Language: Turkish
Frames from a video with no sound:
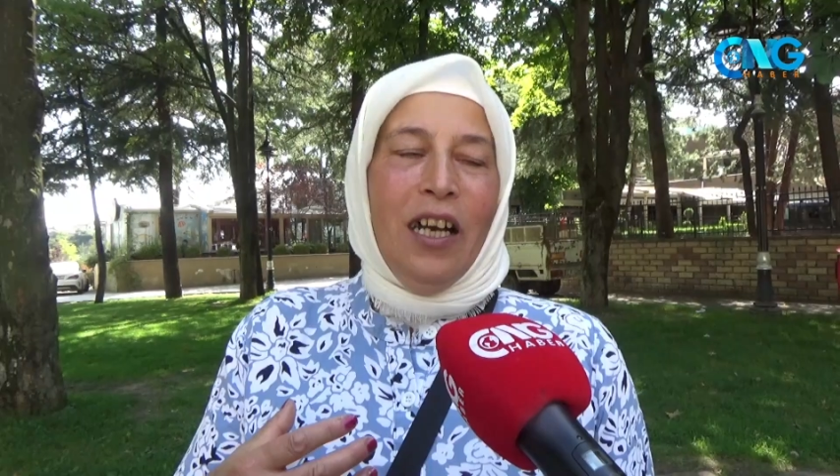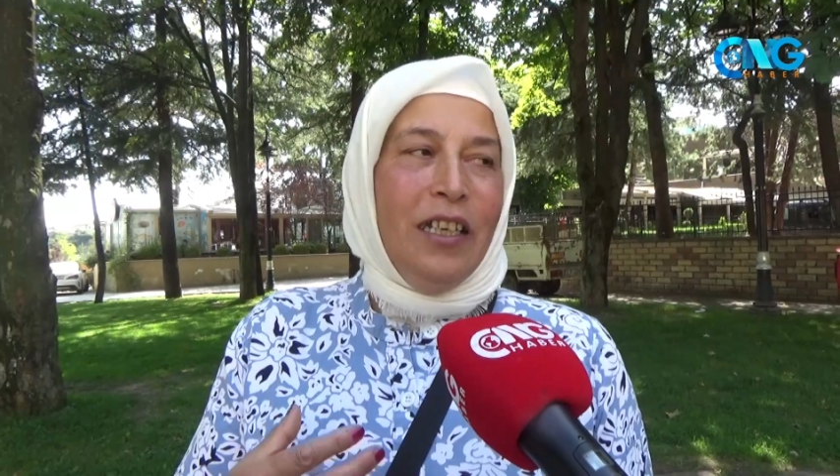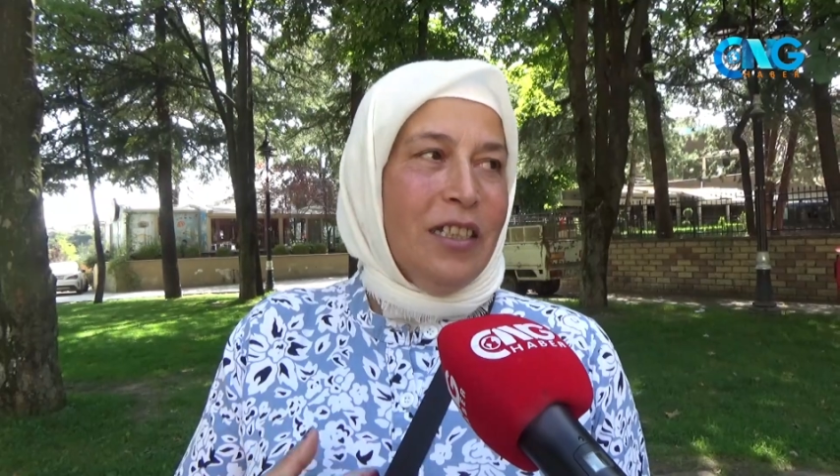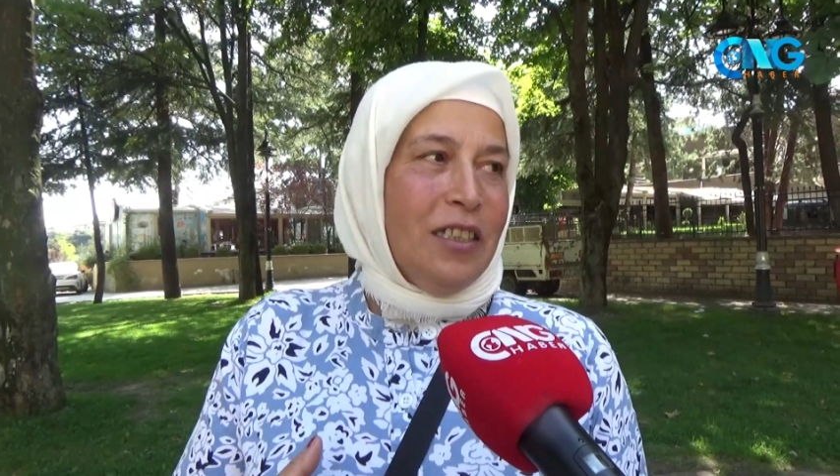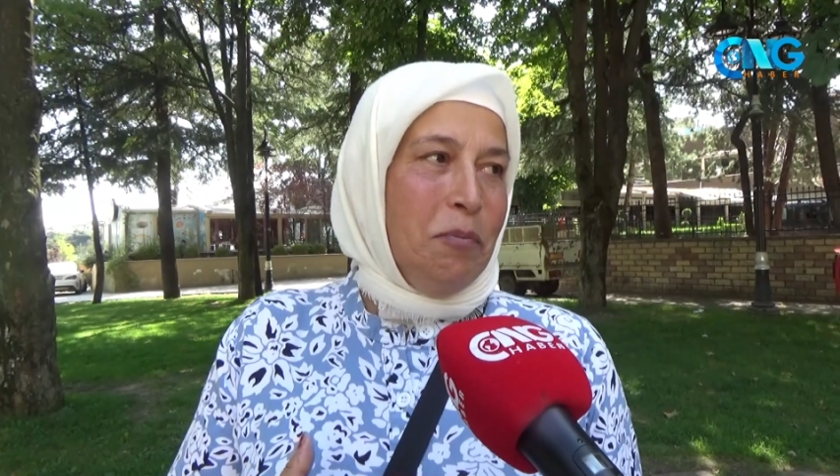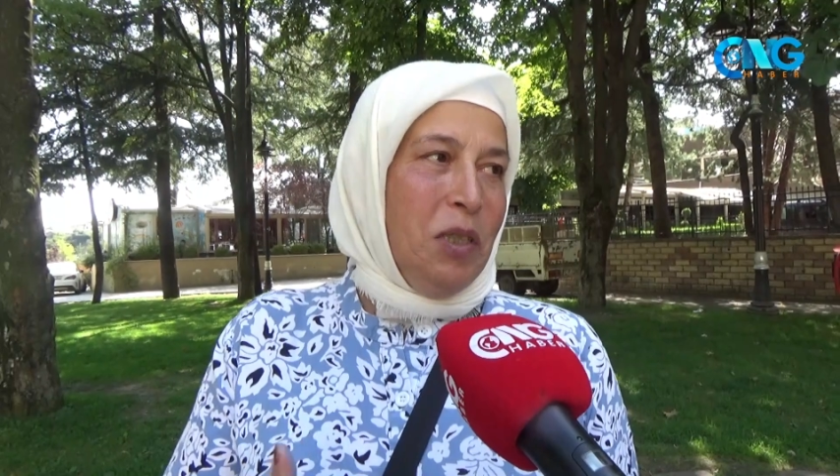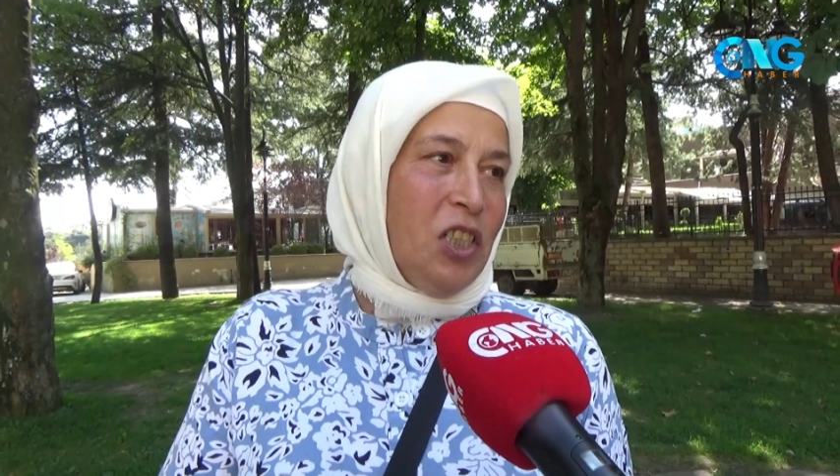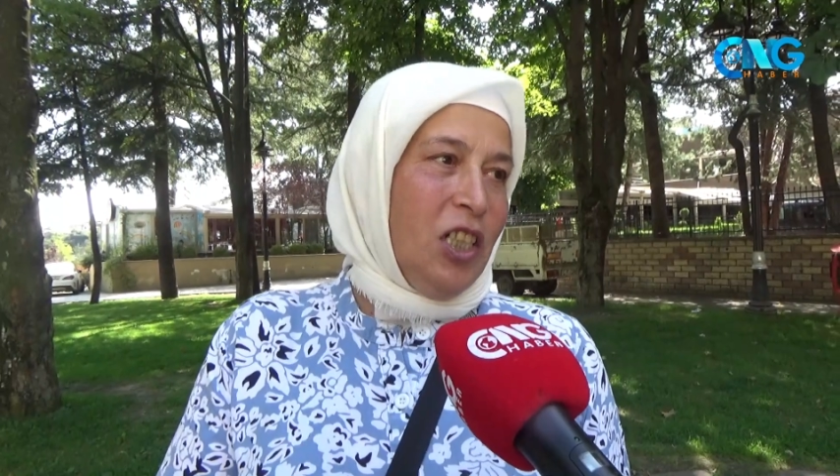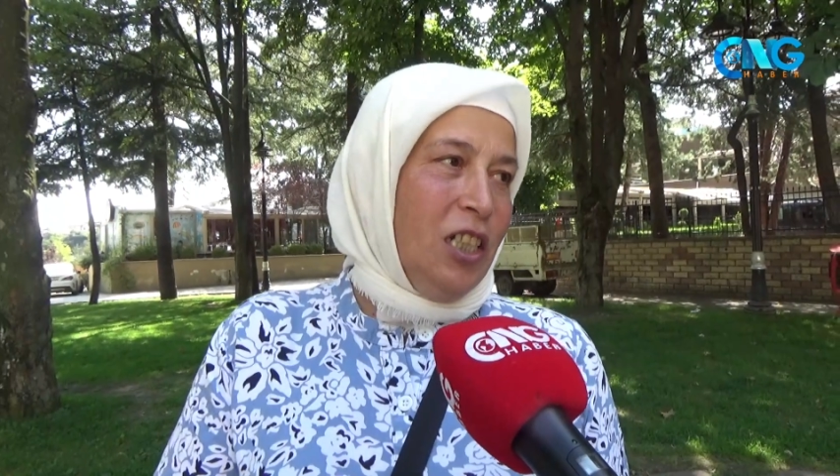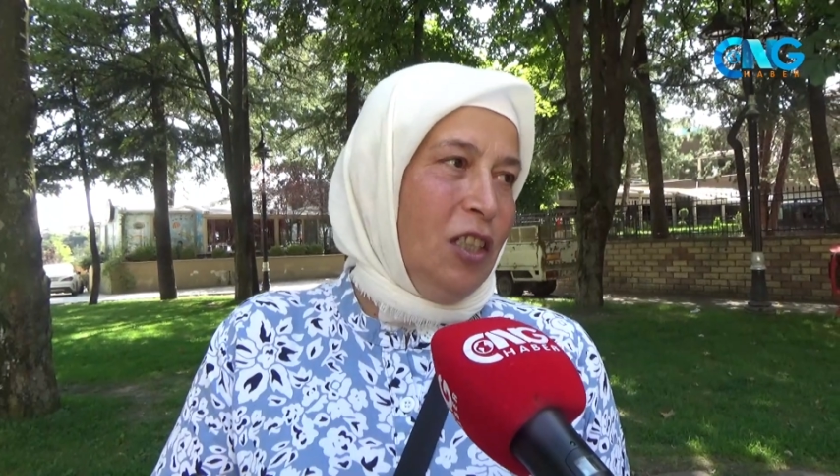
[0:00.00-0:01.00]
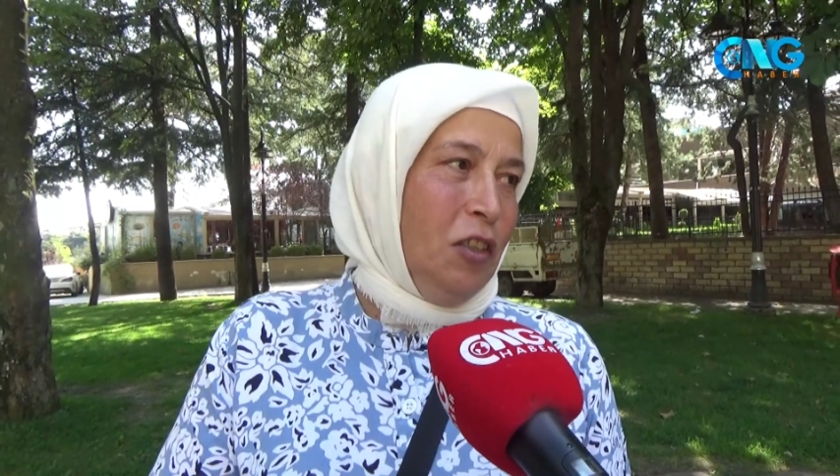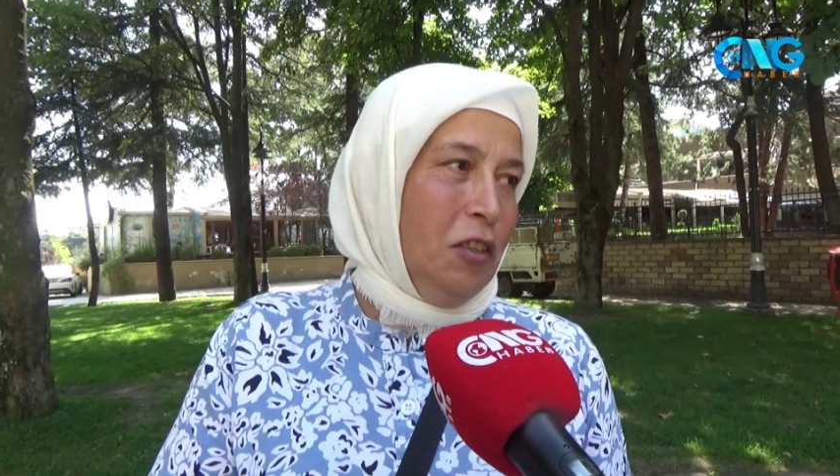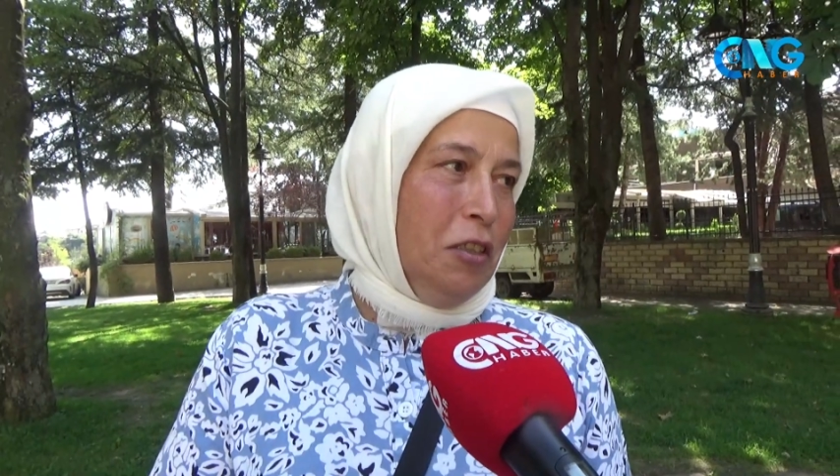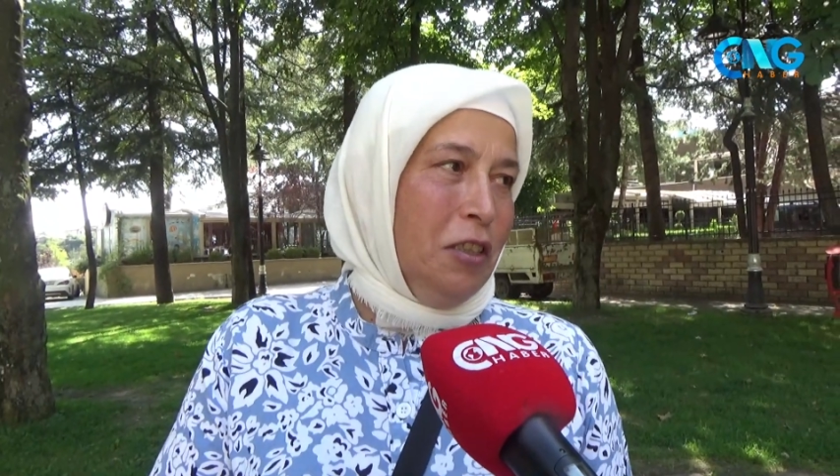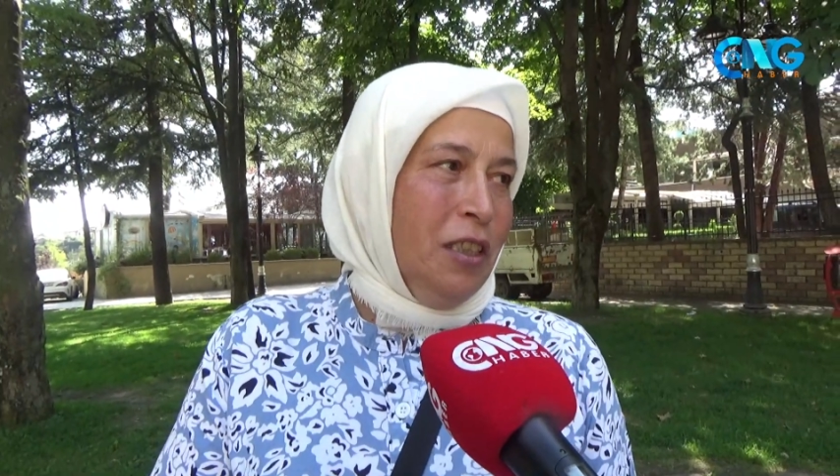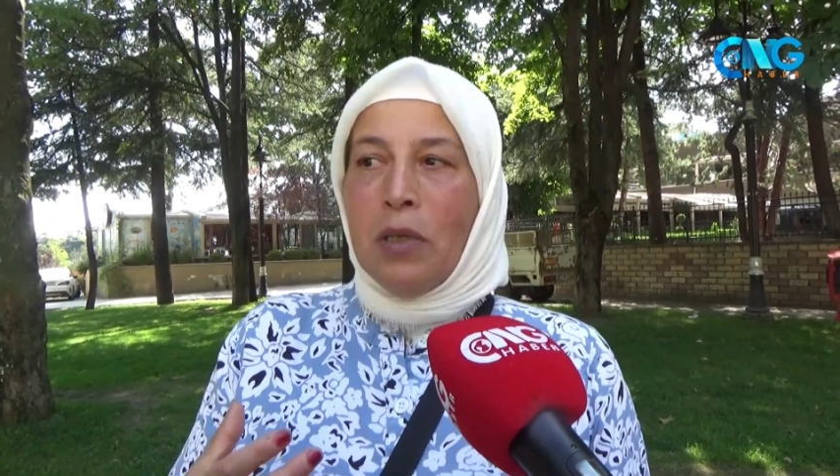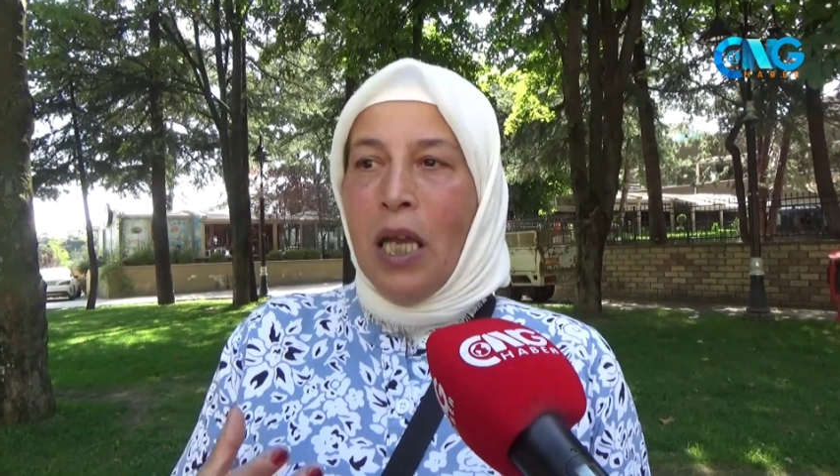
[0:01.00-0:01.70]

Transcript: Hayatta başarılı olun.